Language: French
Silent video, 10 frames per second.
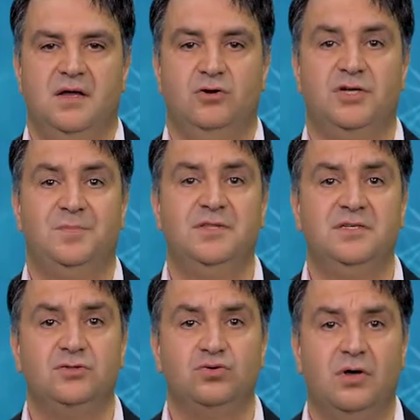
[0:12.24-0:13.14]
Le
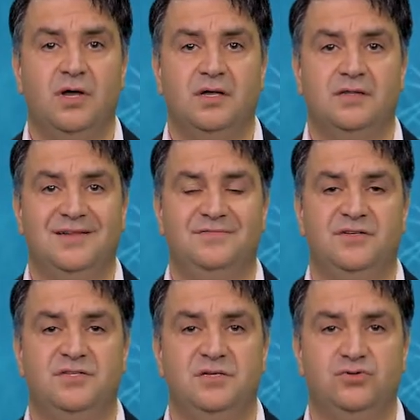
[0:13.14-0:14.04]
chapitre 3 de
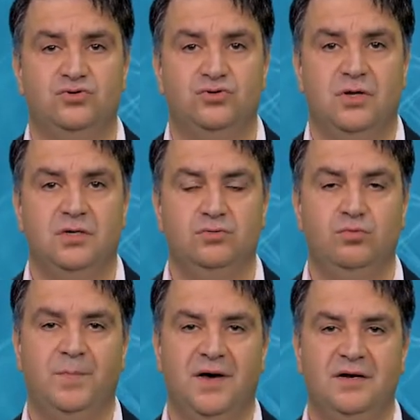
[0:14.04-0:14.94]
l'évangile de Jean nous
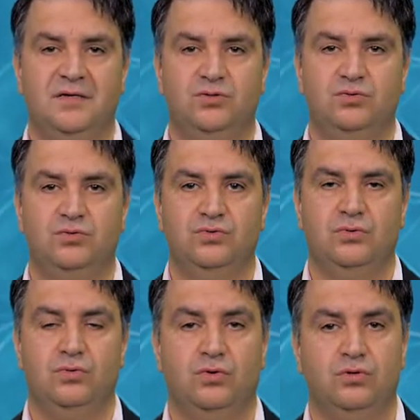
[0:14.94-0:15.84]
parle
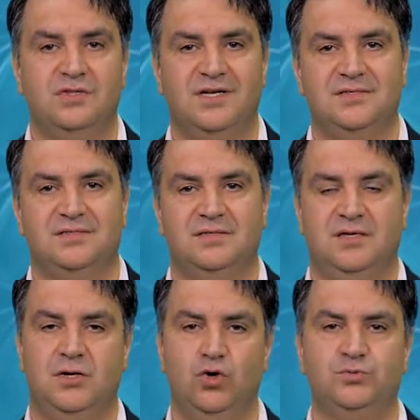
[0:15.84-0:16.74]
du contraste entre
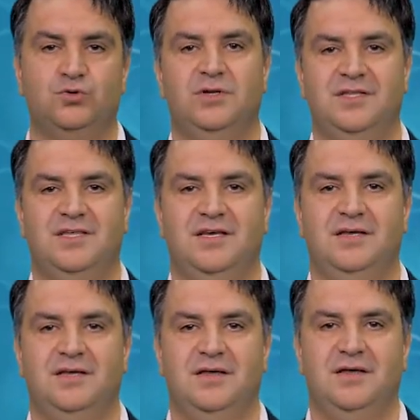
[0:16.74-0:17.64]

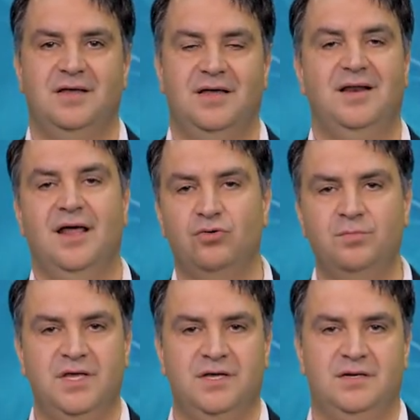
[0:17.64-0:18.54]
l'obscurité et la
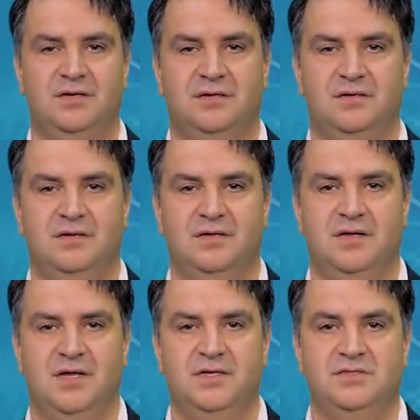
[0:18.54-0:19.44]
lumière.
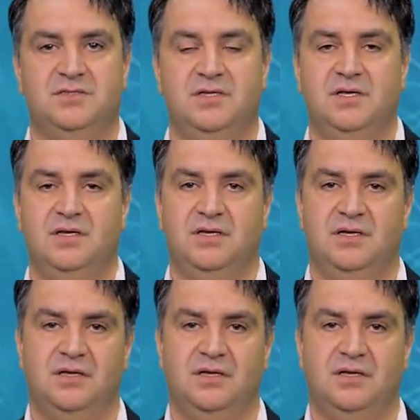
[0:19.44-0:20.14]
C'est